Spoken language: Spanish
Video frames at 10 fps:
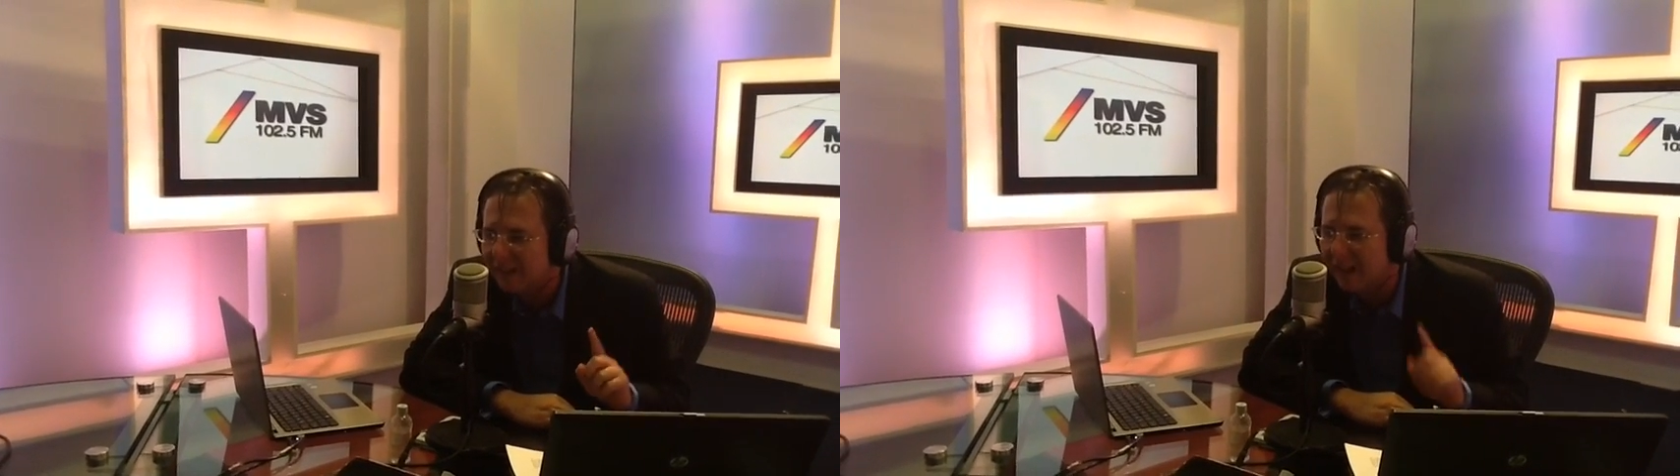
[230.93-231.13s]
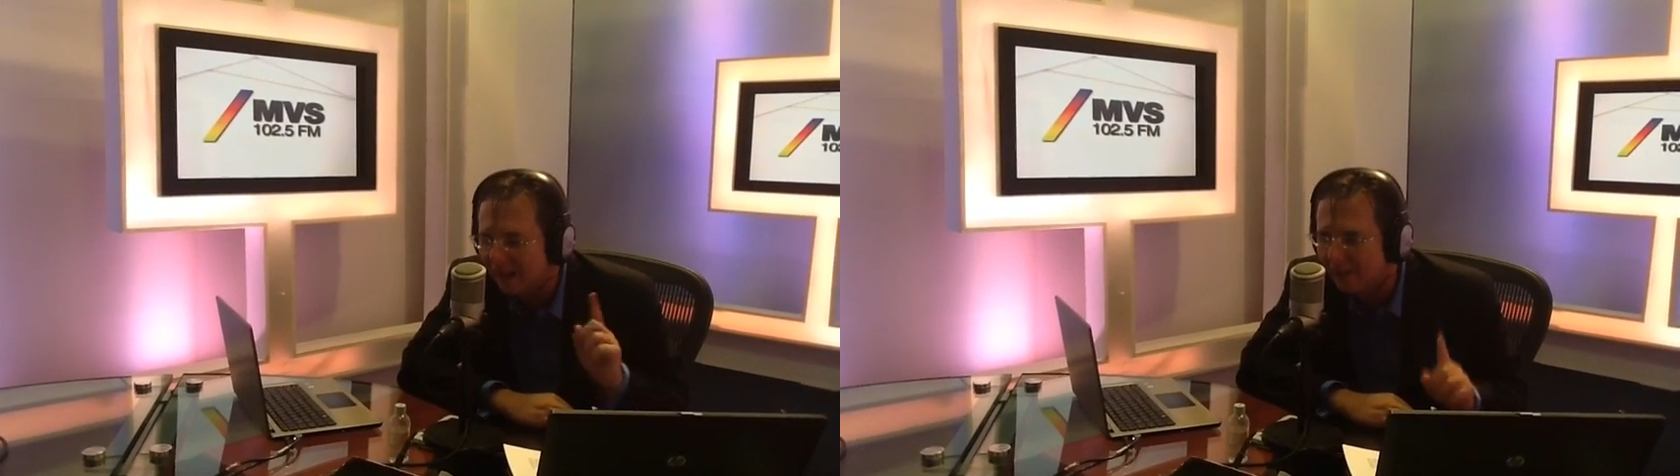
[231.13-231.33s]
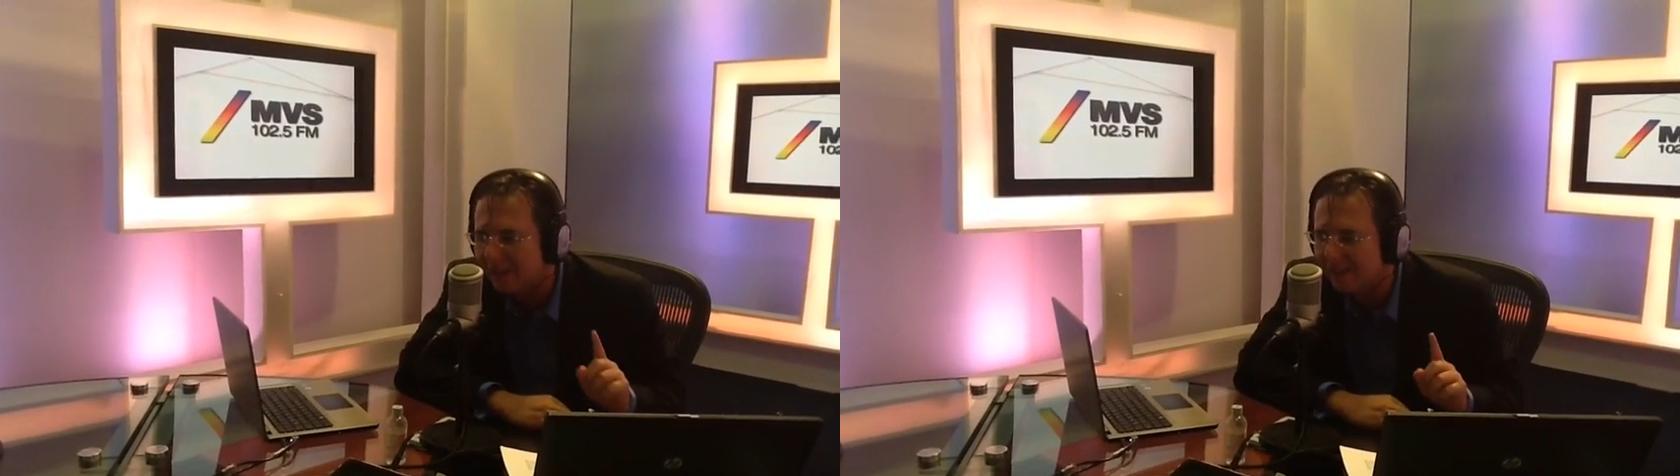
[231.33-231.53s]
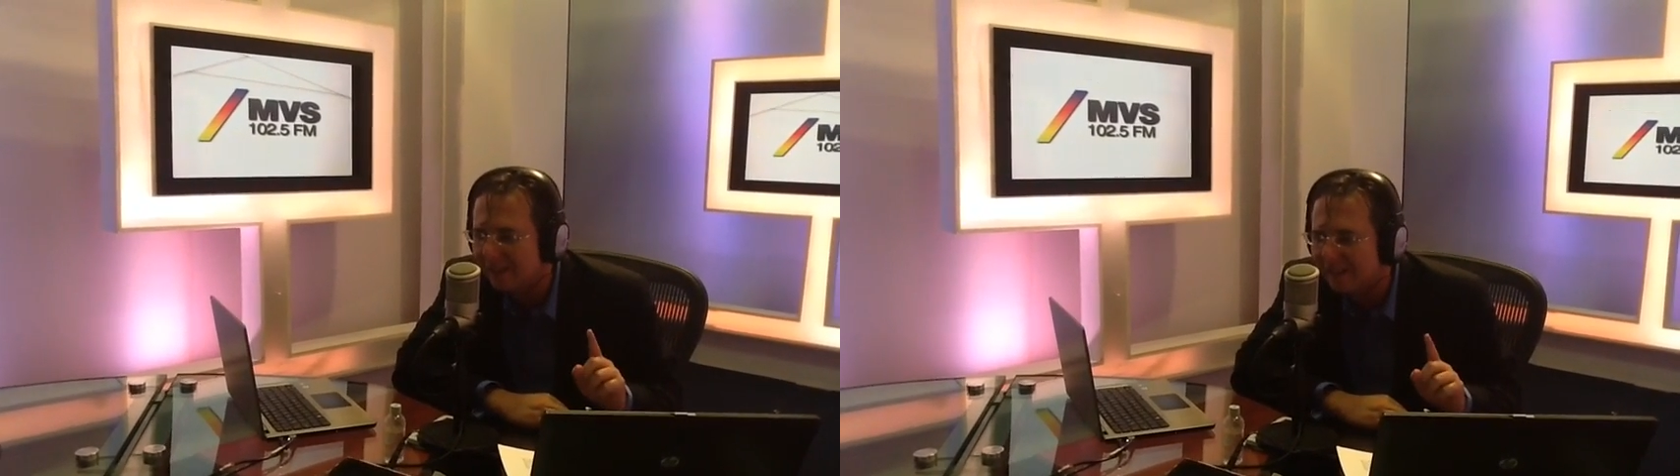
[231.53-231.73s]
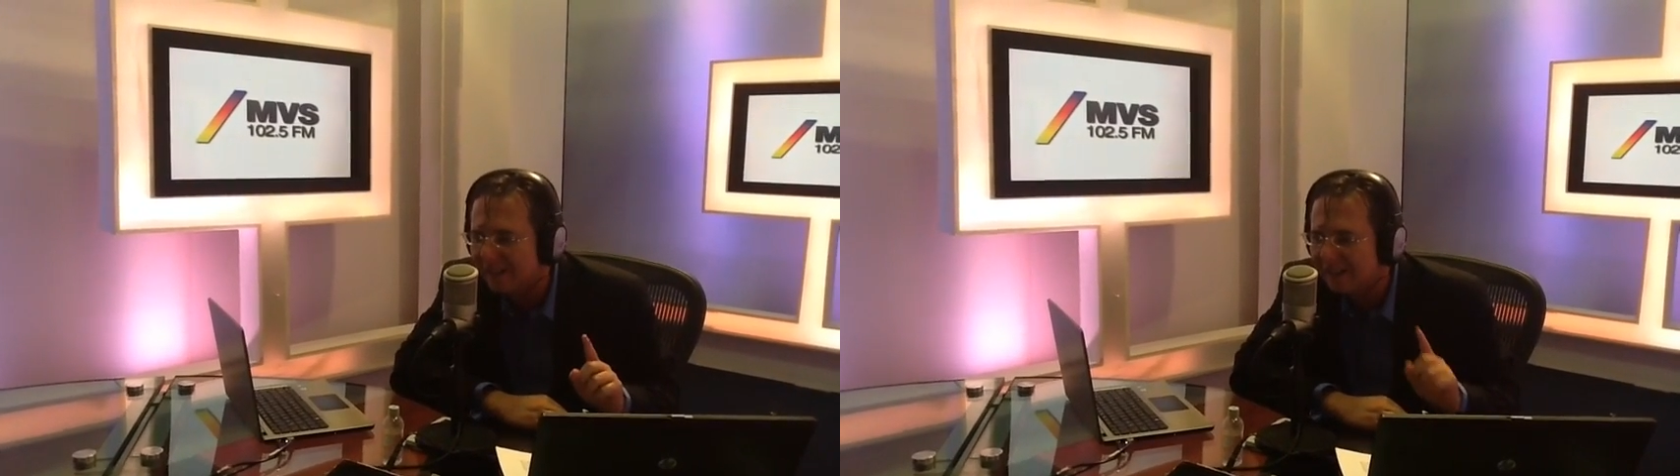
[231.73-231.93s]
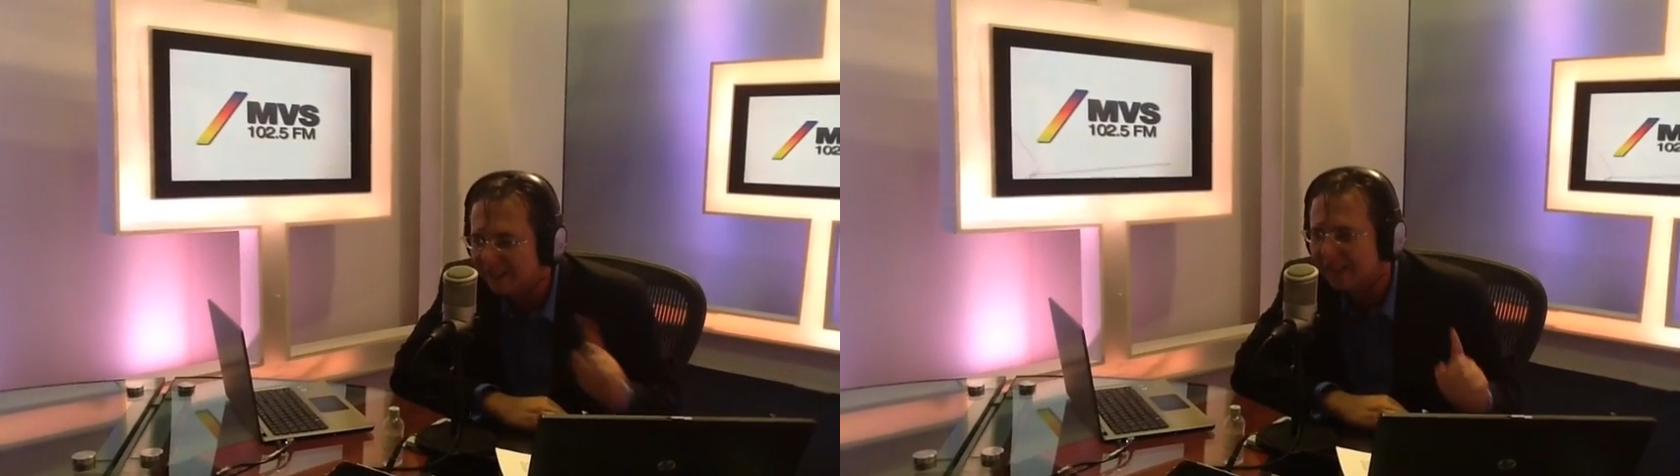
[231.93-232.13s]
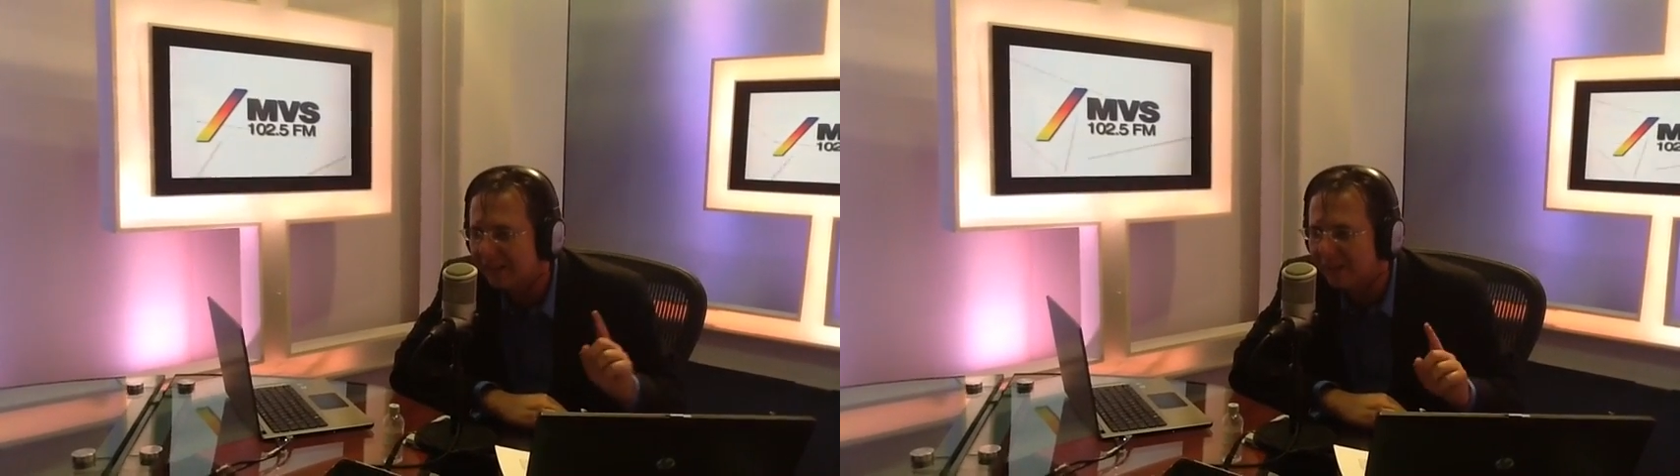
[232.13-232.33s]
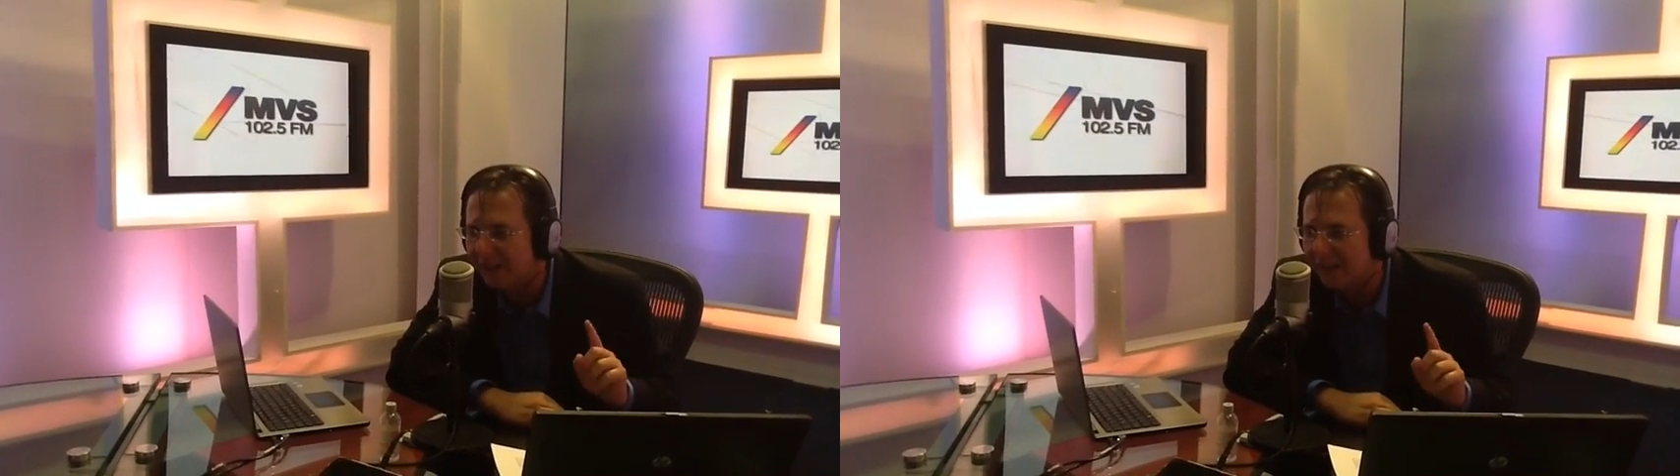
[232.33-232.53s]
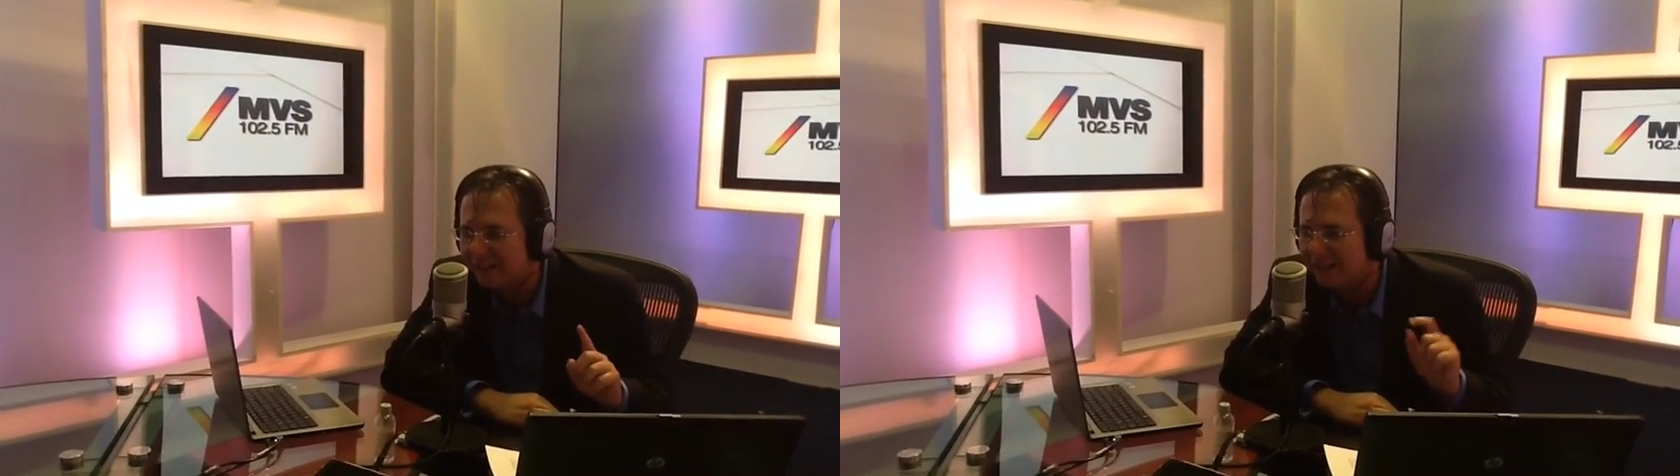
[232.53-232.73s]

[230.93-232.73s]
a veces se termina,